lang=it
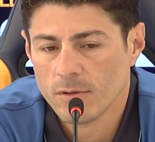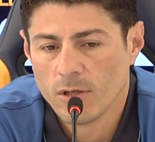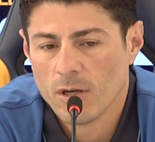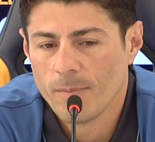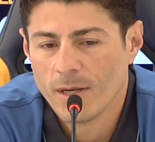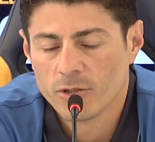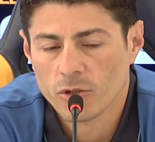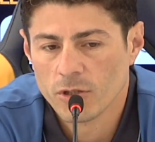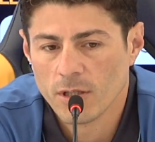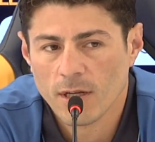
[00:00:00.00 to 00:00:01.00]
c'è una bella
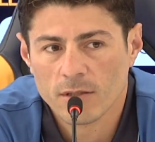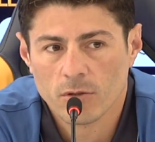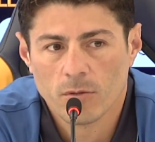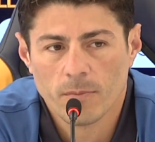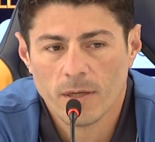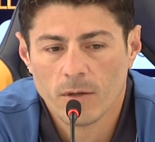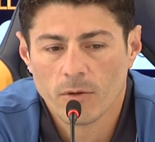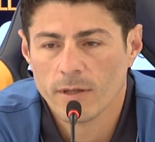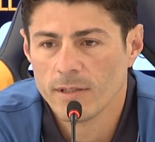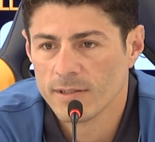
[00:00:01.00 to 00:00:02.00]
società, sono bene
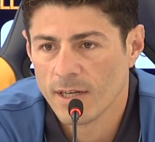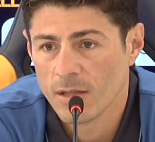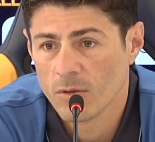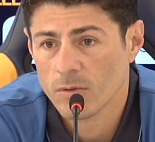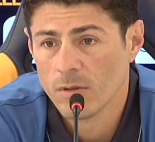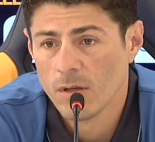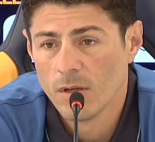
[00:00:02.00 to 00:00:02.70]
organizzato,